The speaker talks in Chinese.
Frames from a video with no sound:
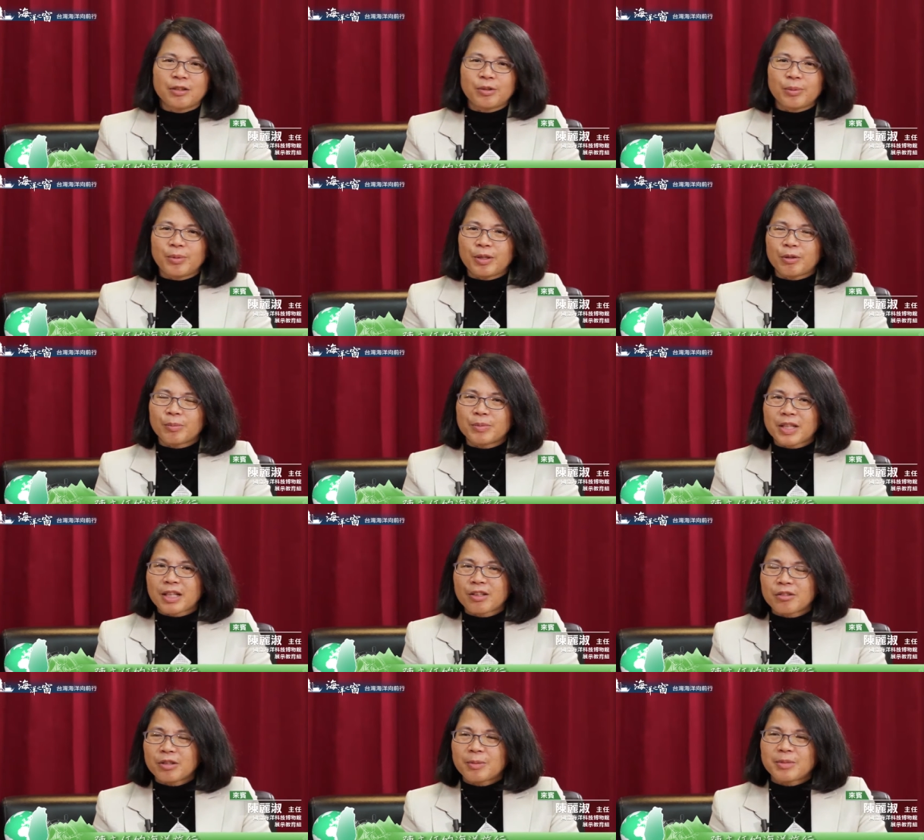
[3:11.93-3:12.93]
对不对？我们大
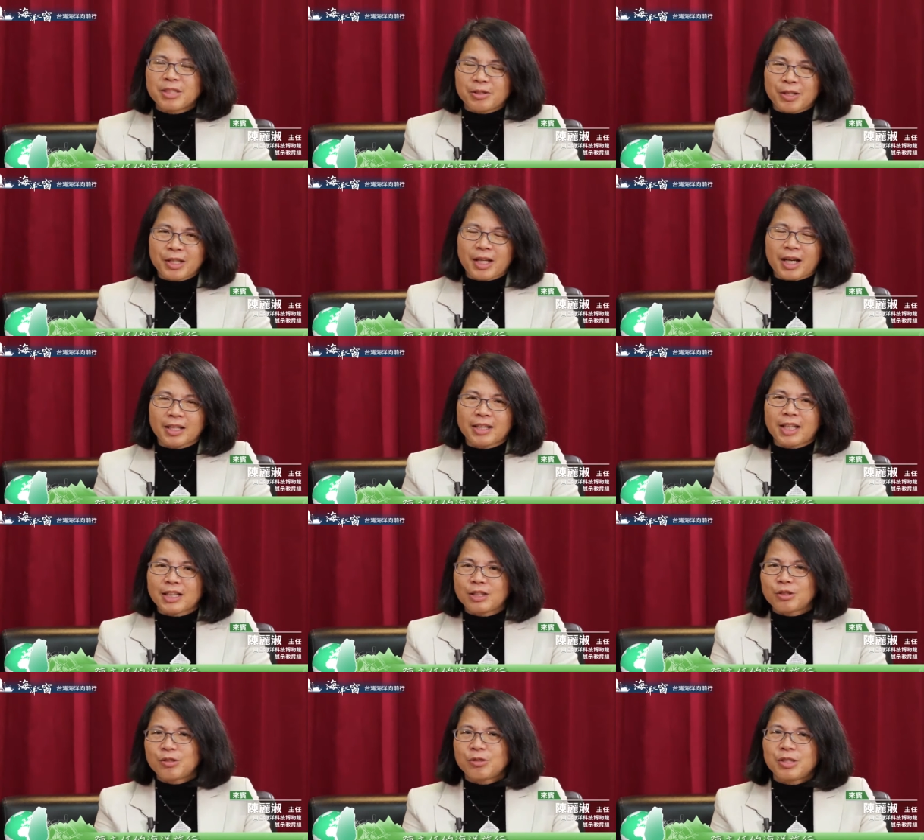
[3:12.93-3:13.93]
家都那么喜欢海，那
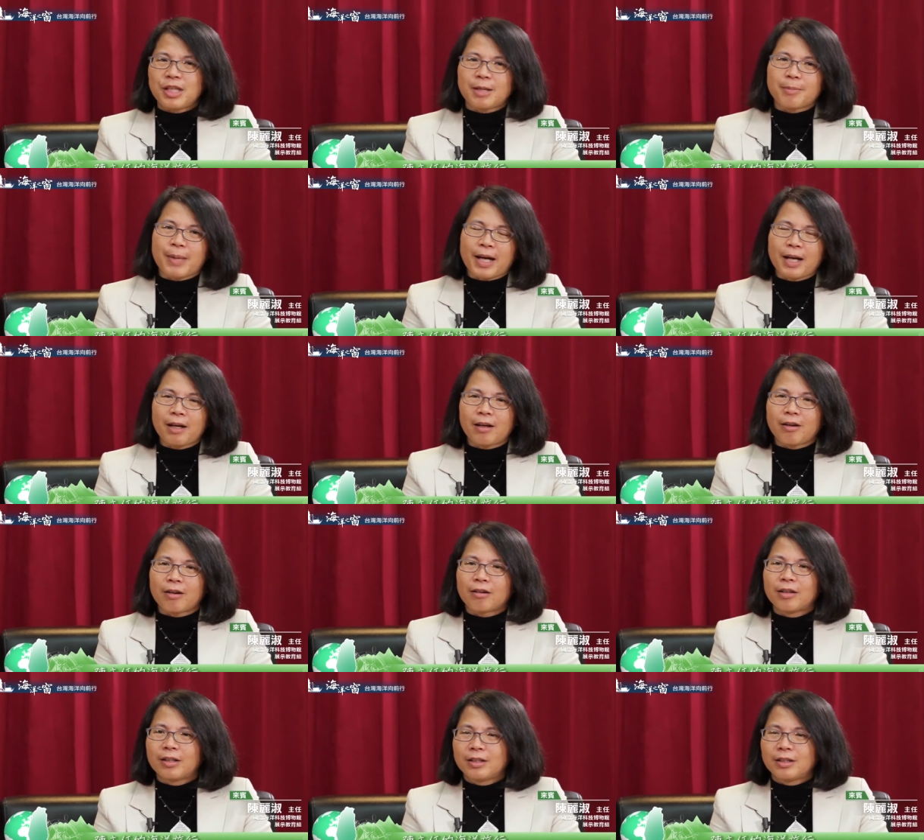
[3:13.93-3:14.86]
你就去念吧。好，